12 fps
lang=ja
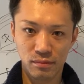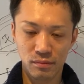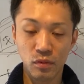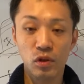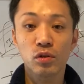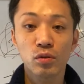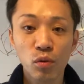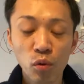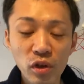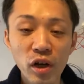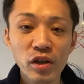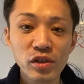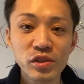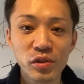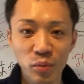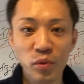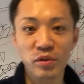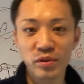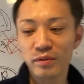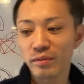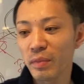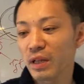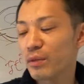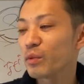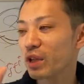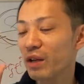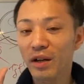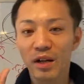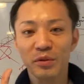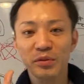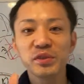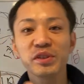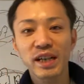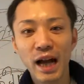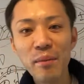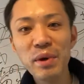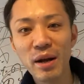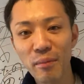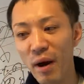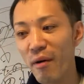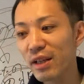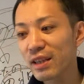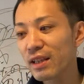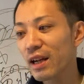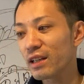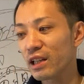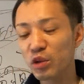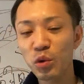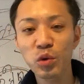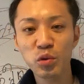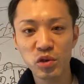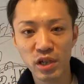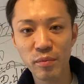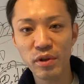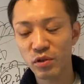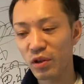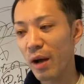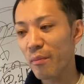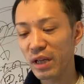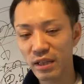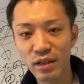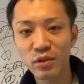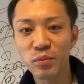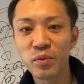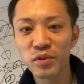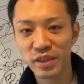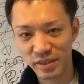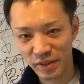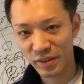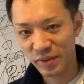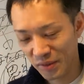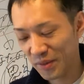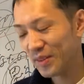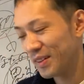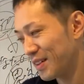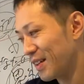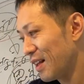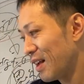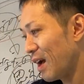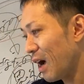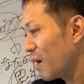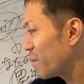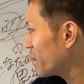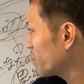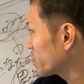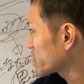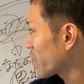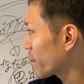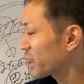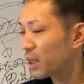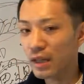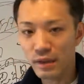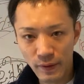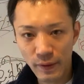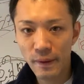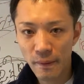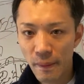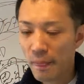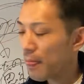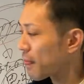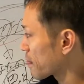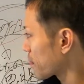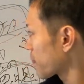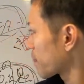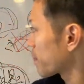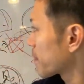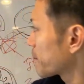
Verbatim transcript: いこんな感じですよ僕まあでもね普通にカメラ回ってないで独り言喋る人あんまいないと思うんですけどあんま僕喋んないんでうん